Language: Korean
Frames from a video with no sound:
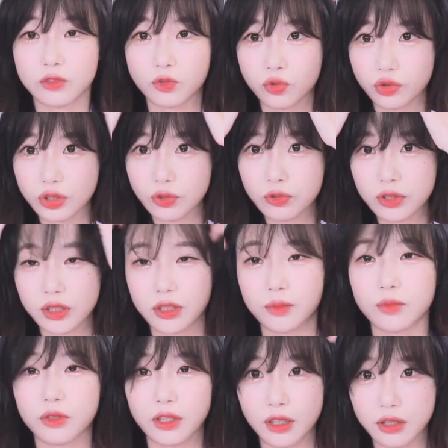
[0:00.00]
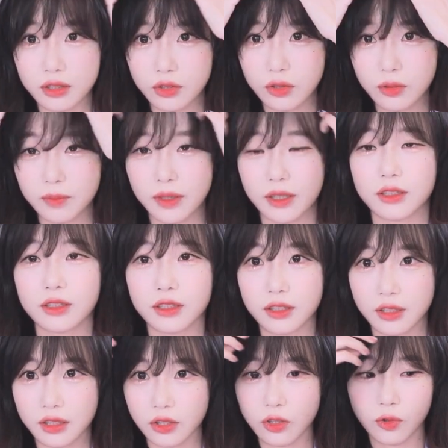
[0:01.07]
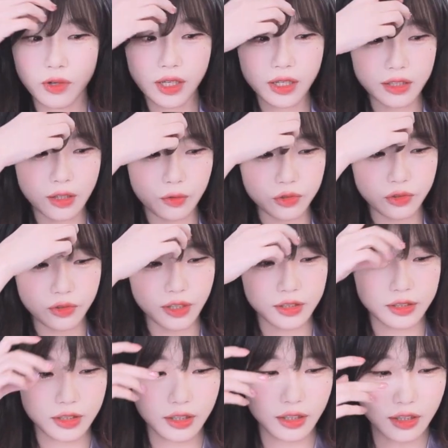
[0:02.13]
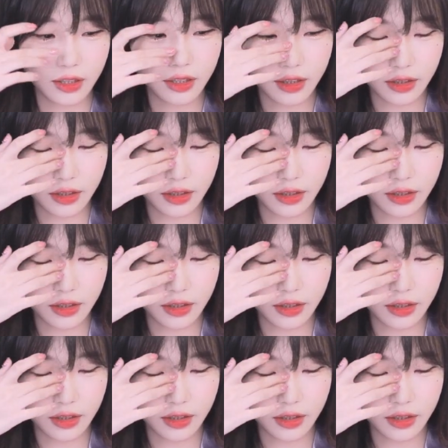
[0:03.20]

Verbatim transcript: 우기우기가 뭐야? 그거 막 영화에 나오는 거 아니냐?